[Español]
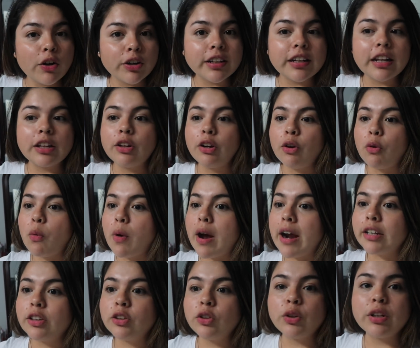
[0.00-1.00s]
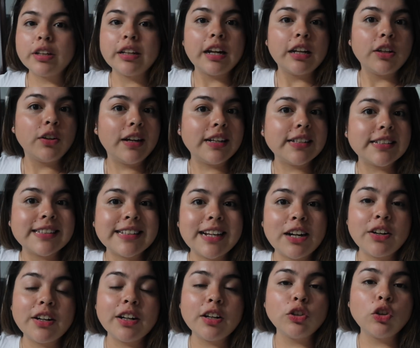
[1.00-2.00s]
ordenando el cuarto, ordenando la
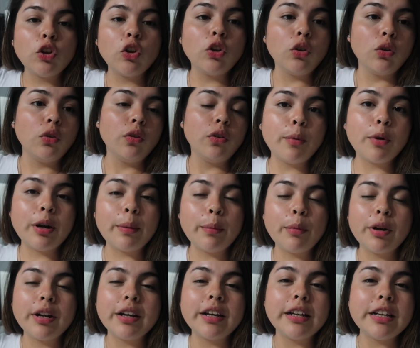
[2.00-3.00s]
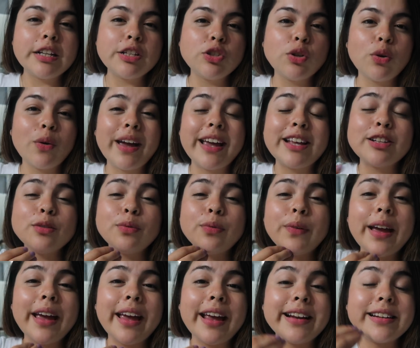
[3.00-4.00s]
sala, ordenando todo, por amor de Cristo. Eso
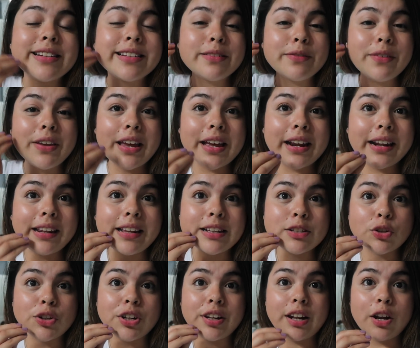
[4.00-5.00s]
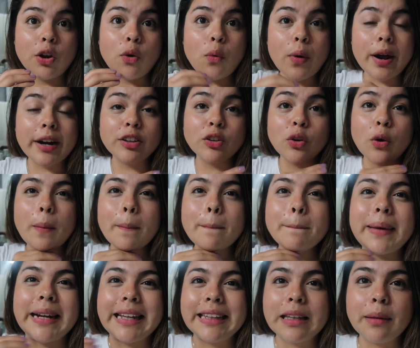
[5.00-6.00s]
fue el viernes, ordené el cuarto
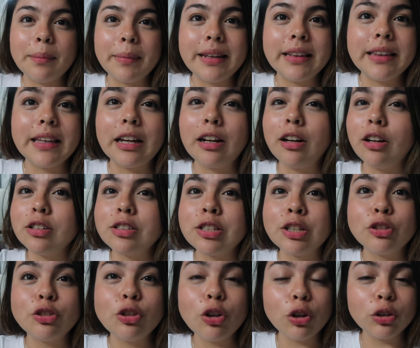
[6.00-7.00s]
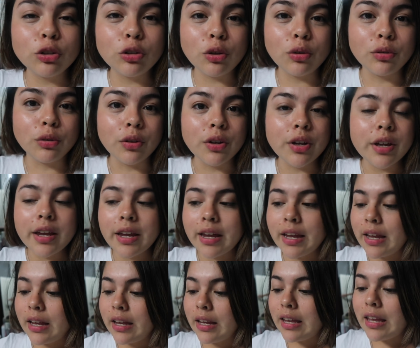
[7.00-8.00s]
completamente, closet, todo, todo.
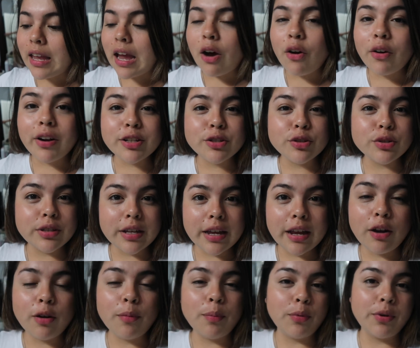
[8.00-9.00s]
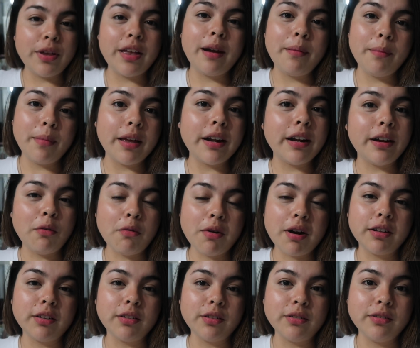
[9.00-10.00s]
Y ahora si ustedes lo pudieran ver el
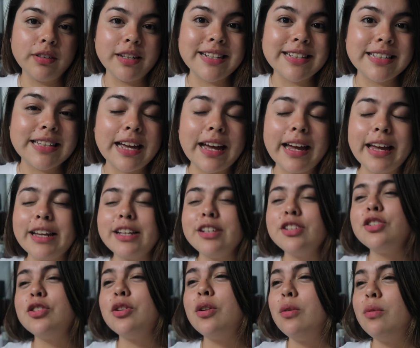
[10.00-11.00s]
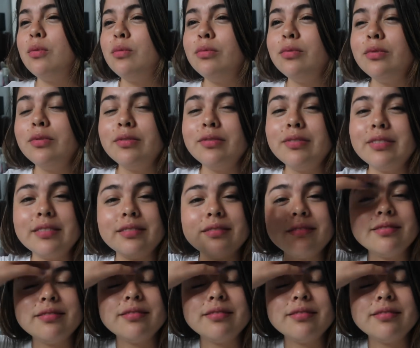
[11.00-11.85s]
cuarto, está hecho un...